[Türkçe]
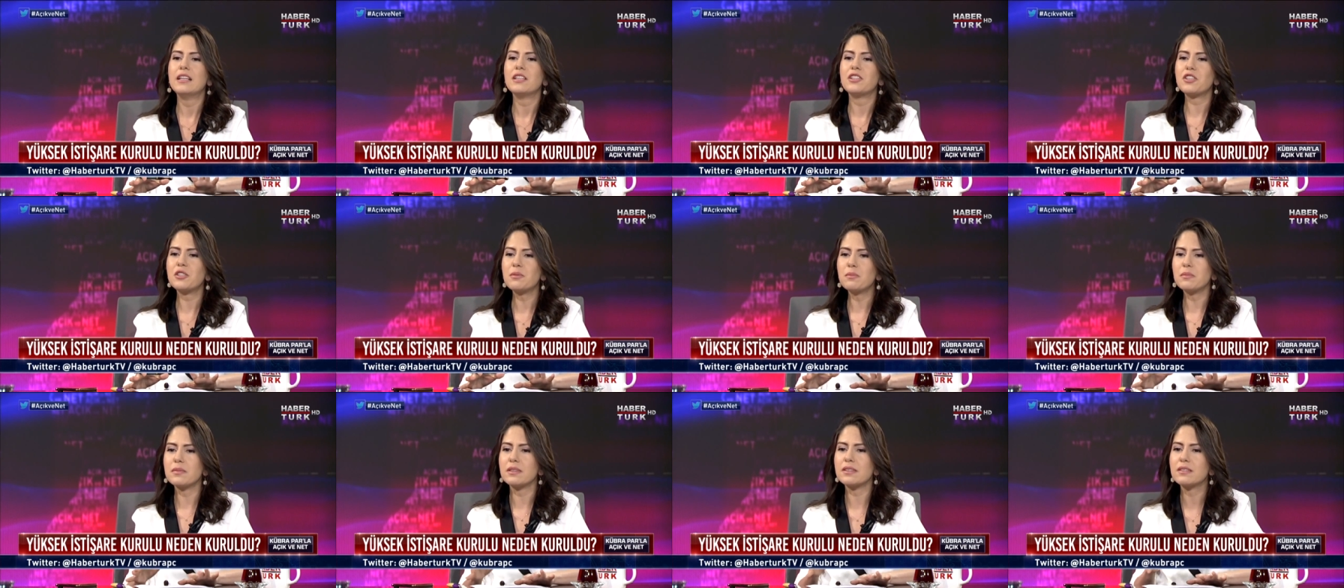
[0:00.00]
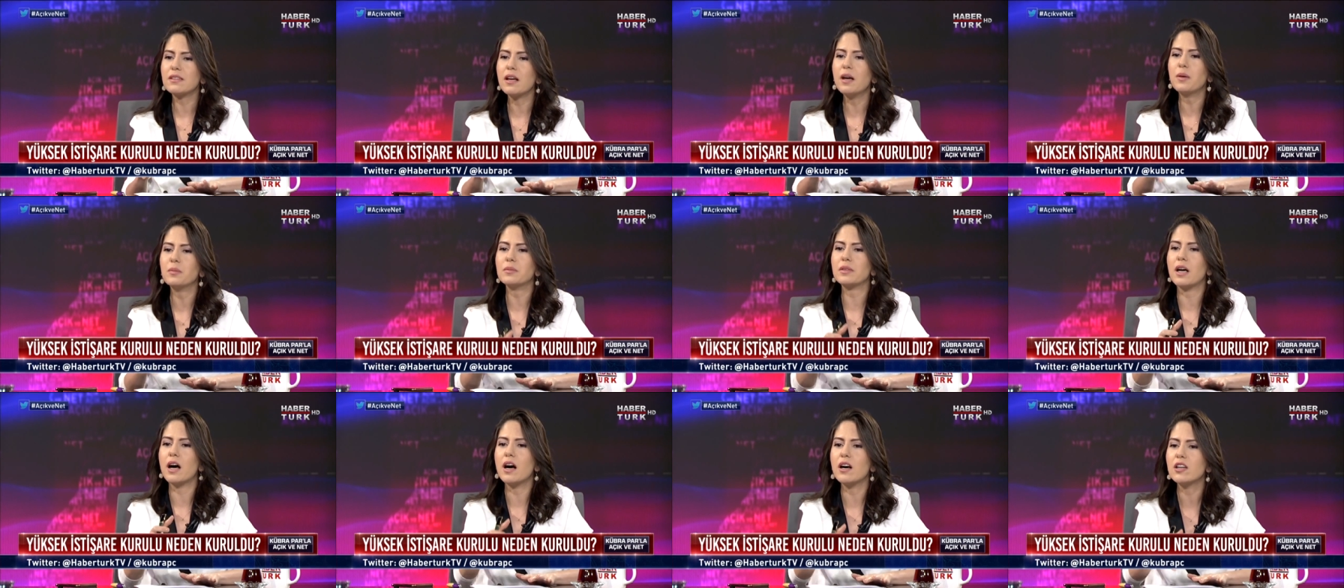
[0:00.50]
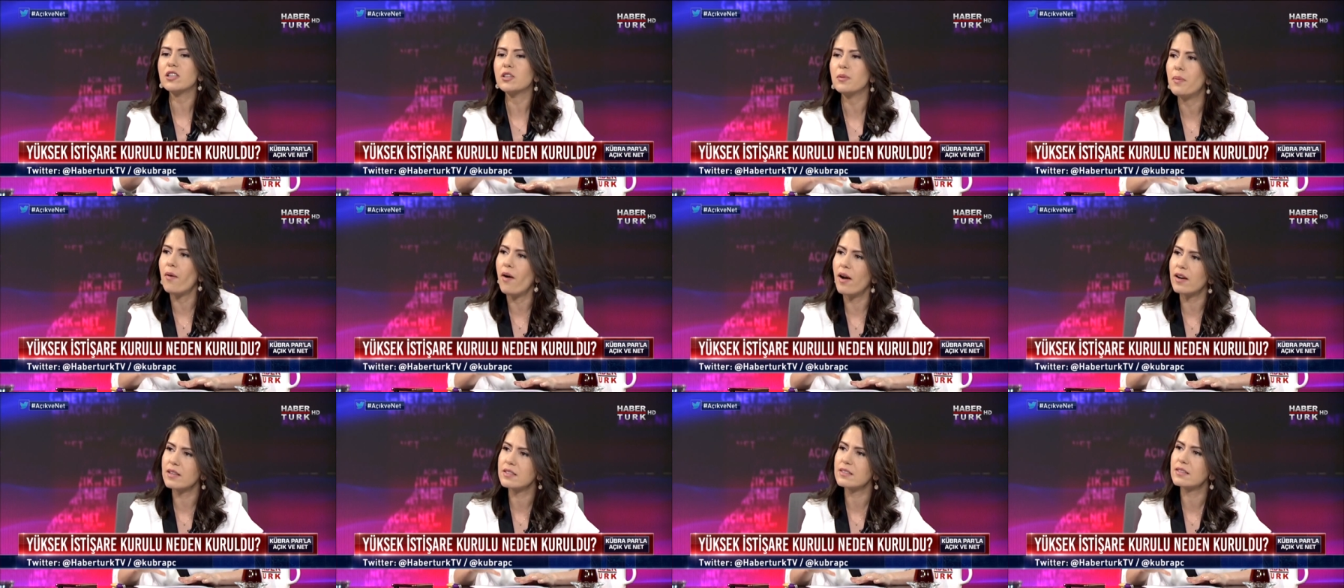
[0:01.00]
Şimdi tam da AK
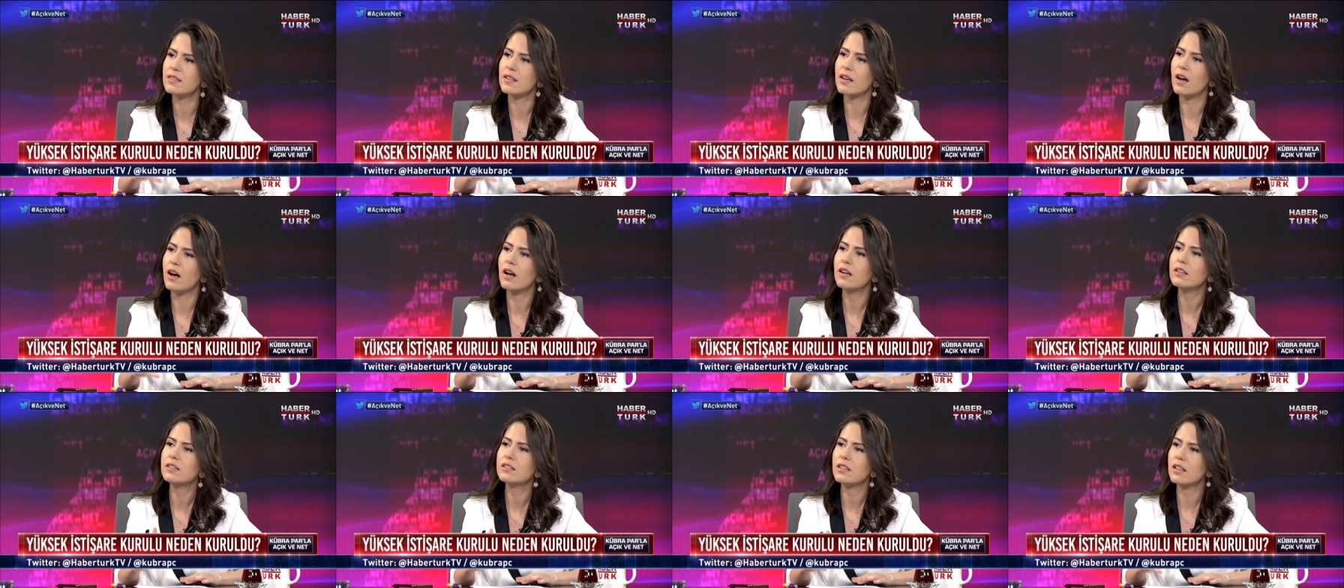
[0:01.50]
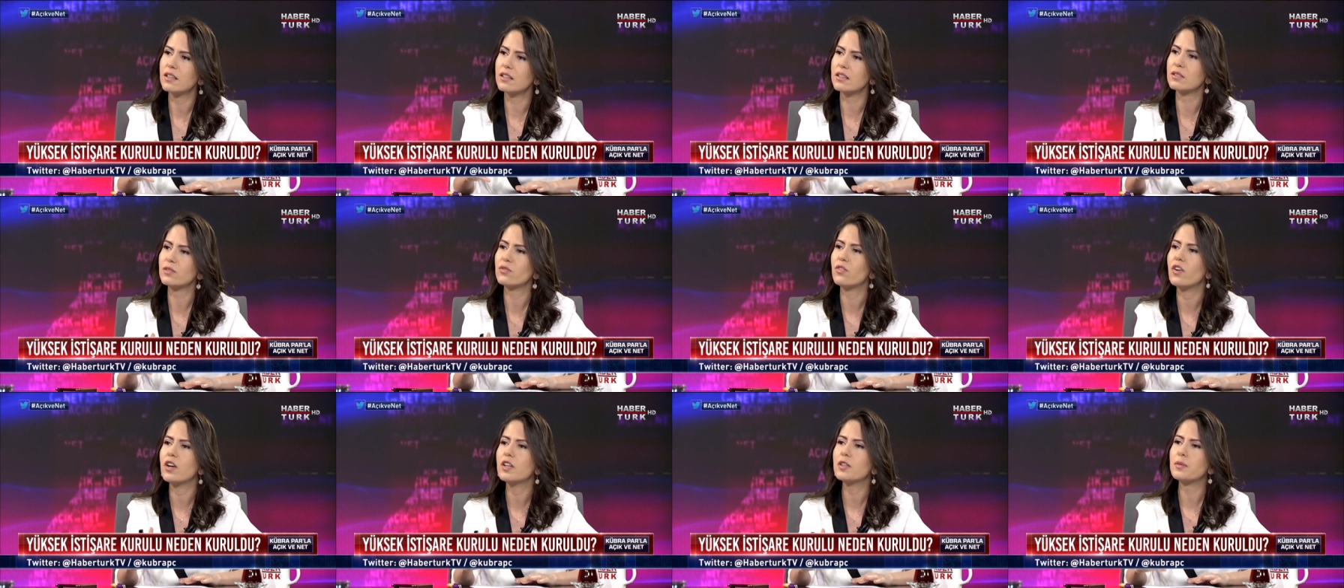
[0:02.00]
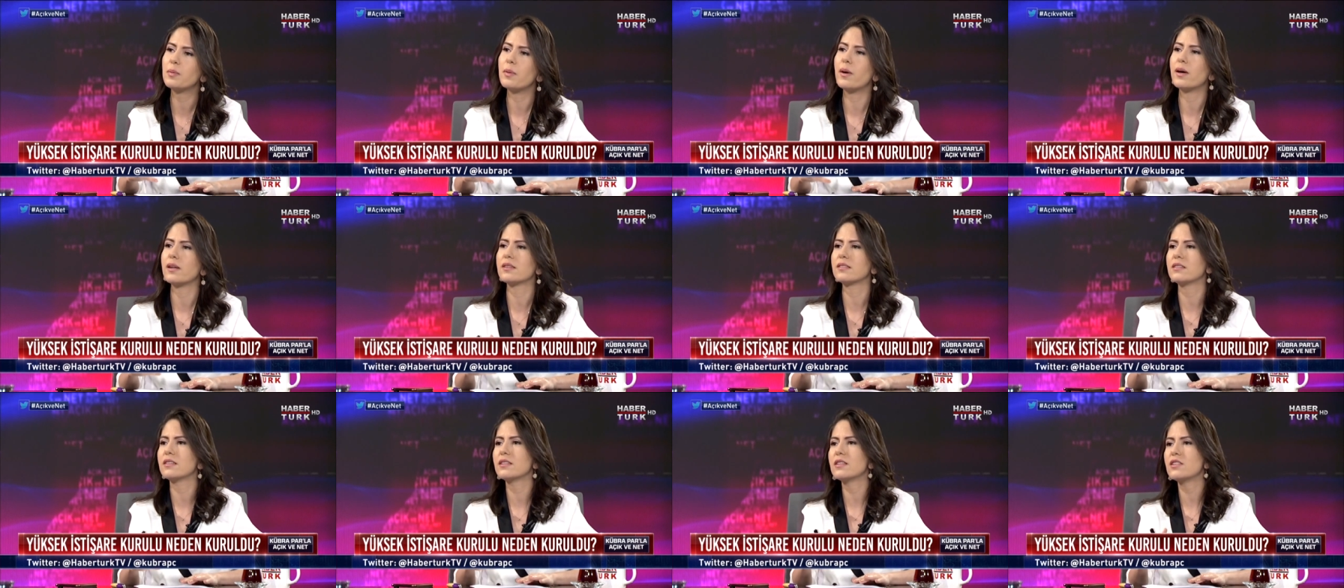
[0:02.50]
Parti'ye alternatif AK
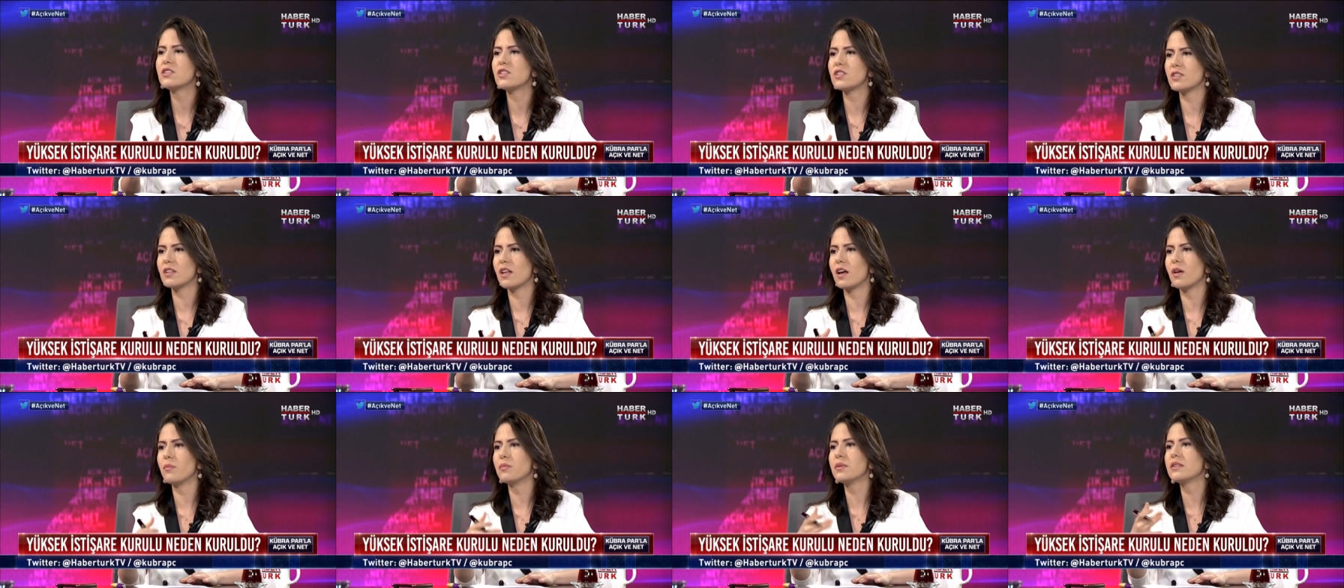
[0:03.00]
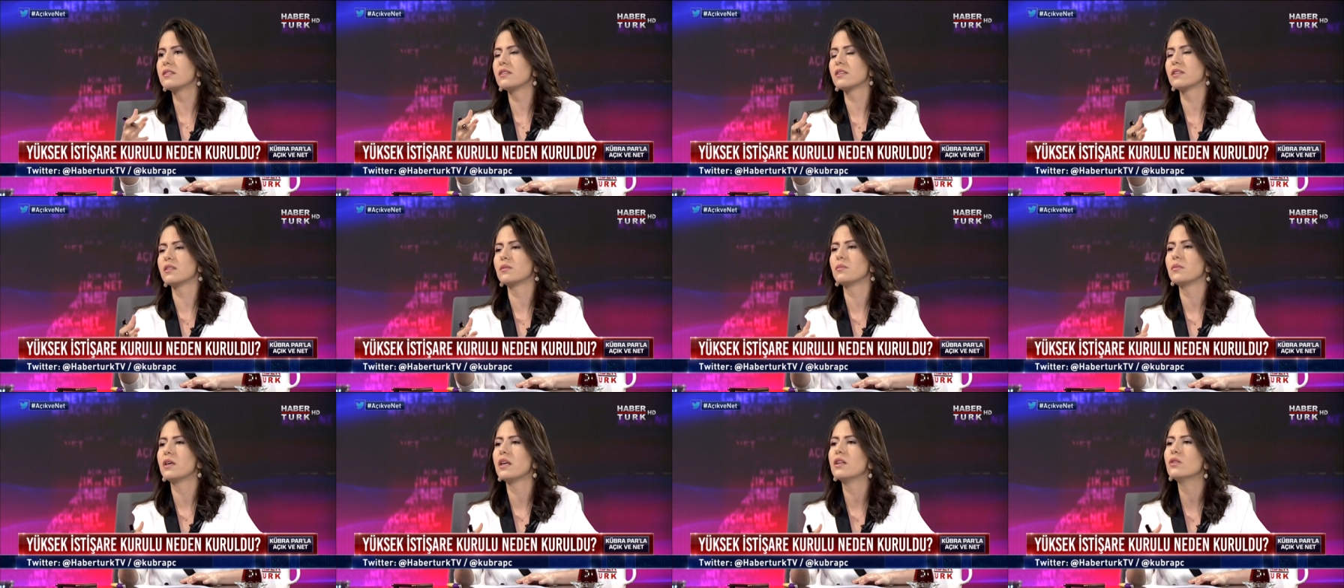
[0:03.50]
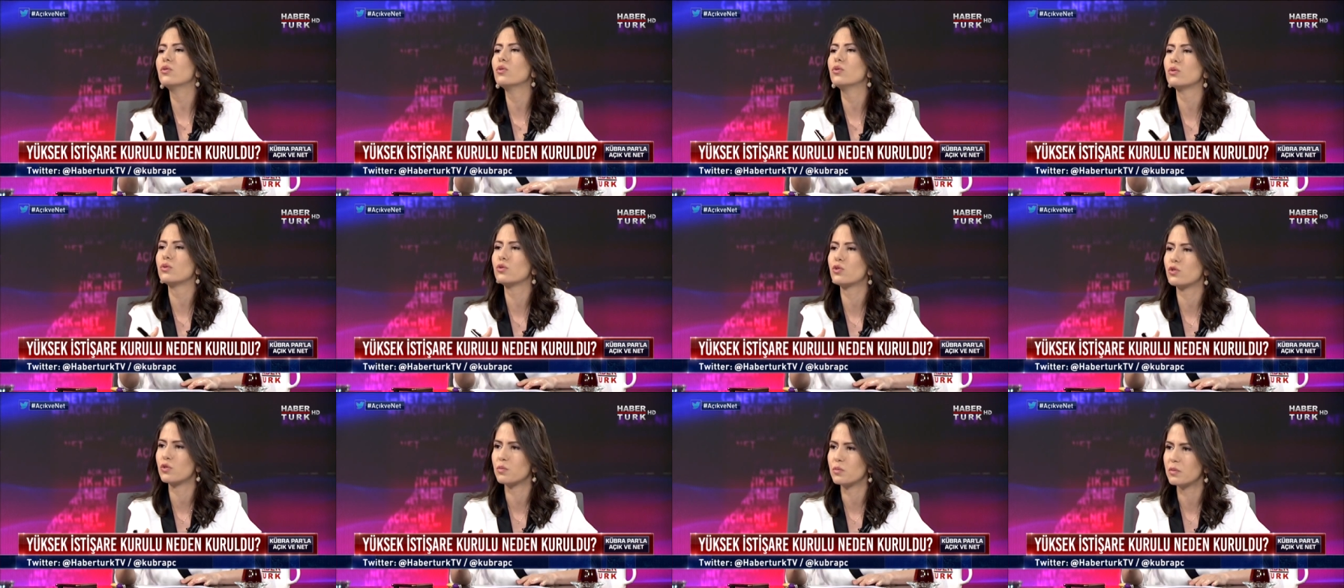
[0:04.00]
Parti'nin içinden bir takım yeni
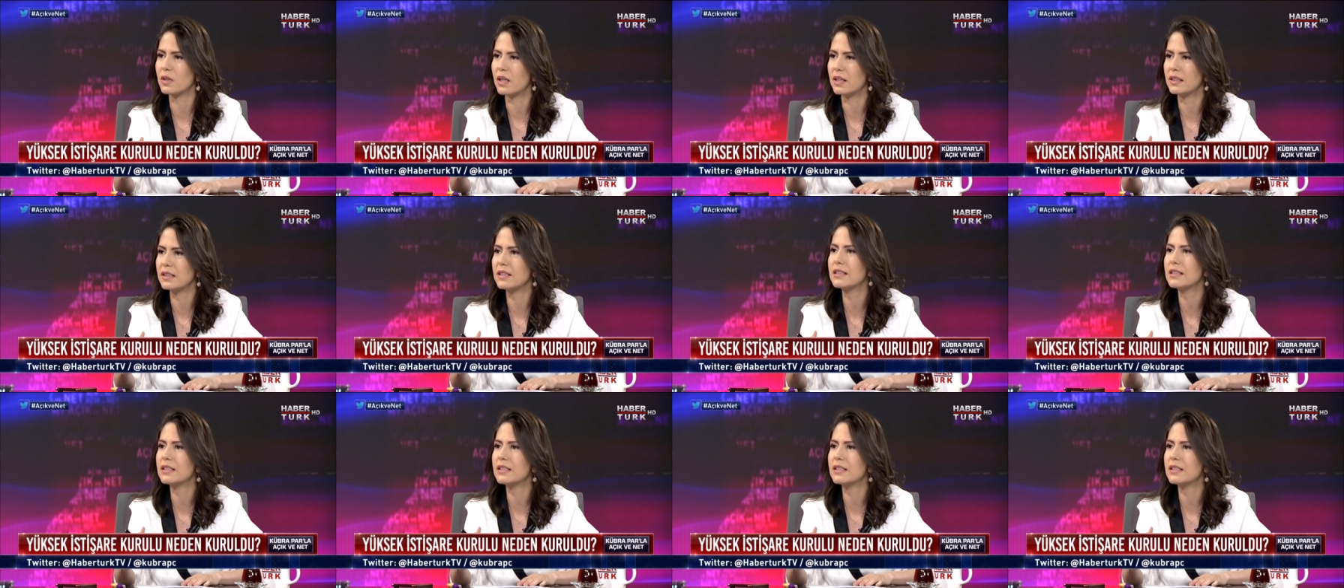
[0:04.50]
oluşumlar,